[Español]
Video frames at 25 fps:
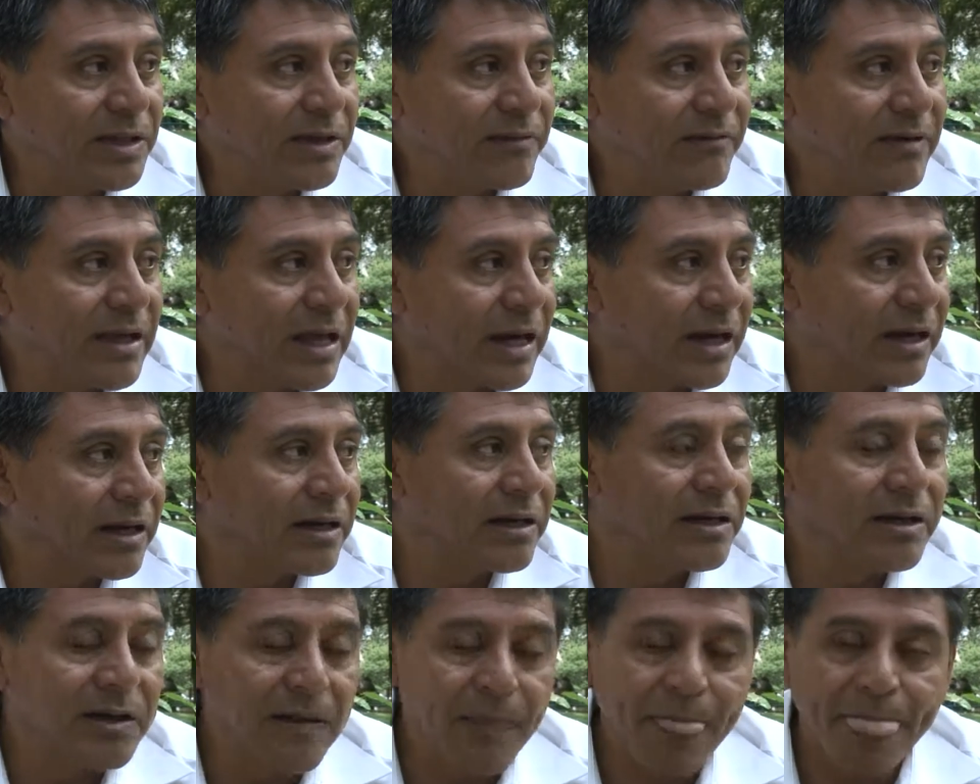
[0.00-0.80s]
de ver
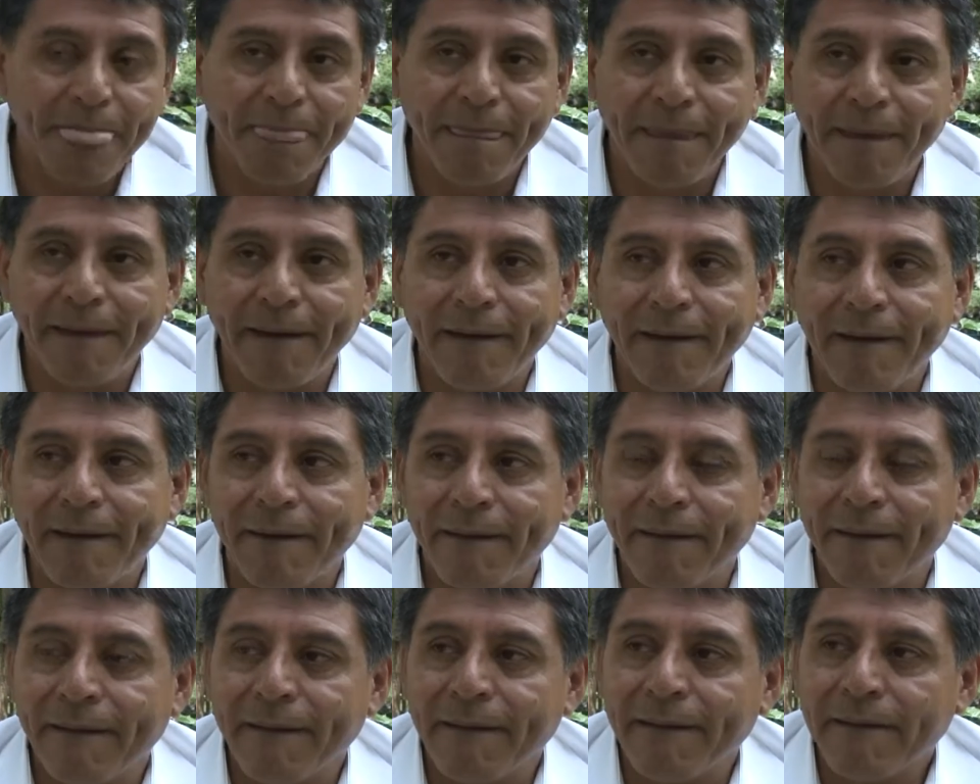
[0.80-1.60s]

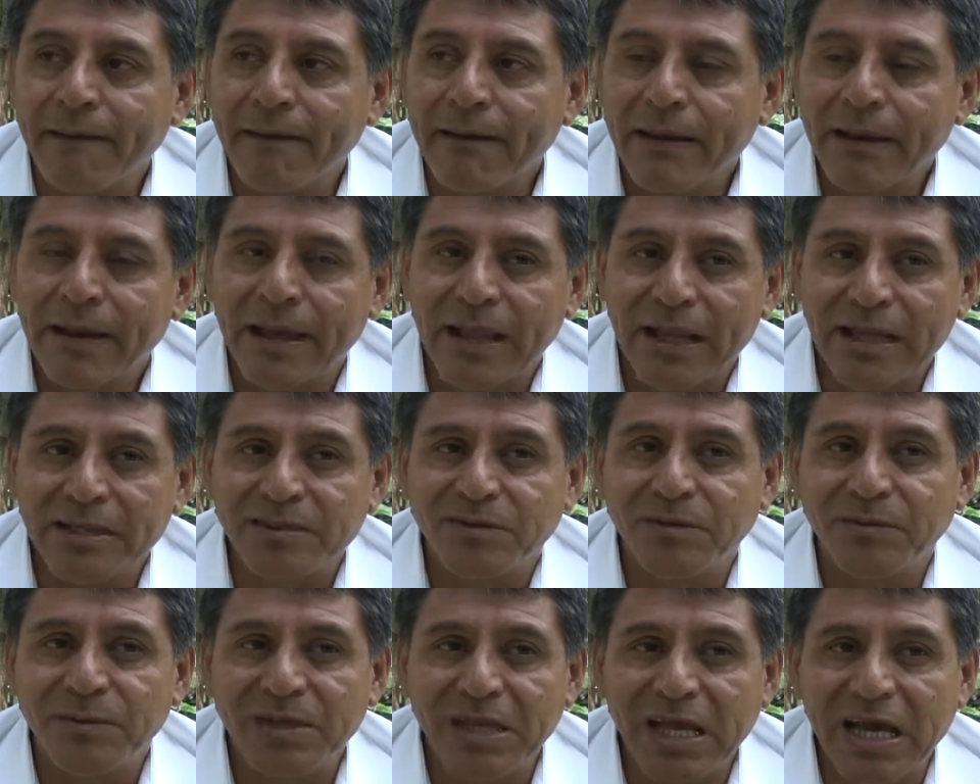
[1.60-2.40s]
que
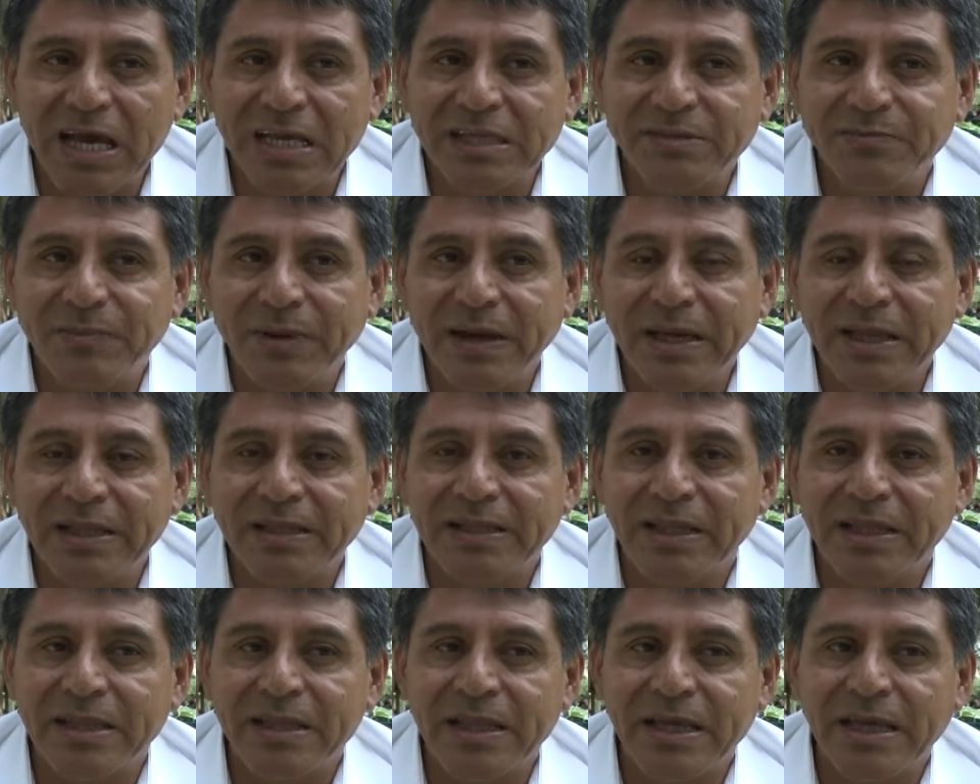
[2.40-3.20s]
las comunidades
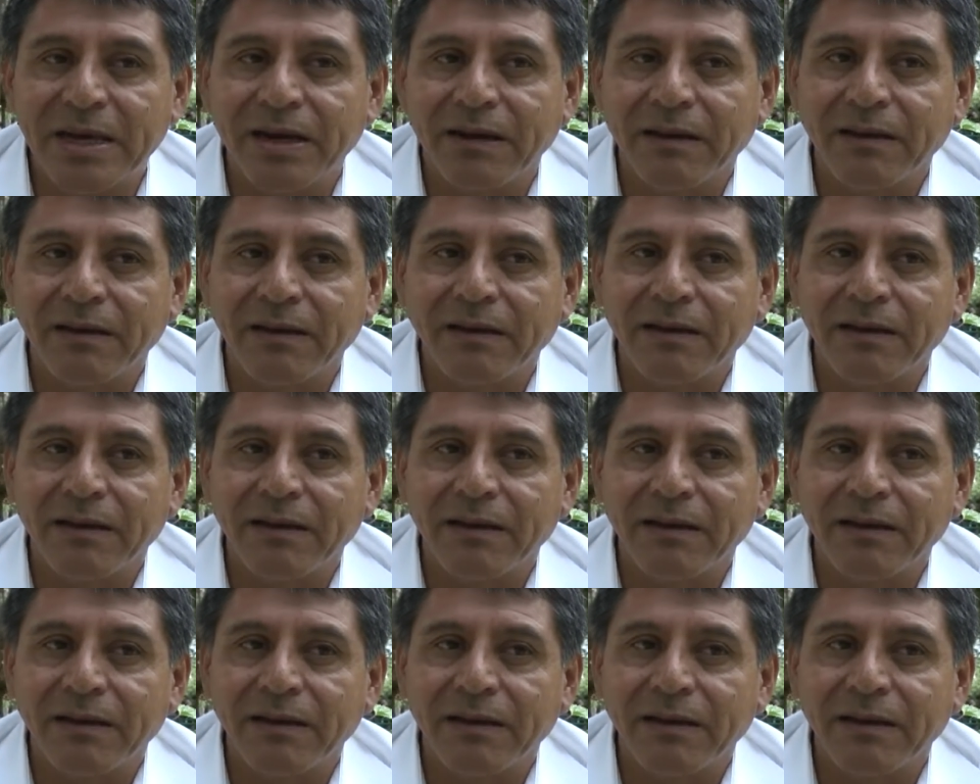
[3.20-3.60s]
pueden tener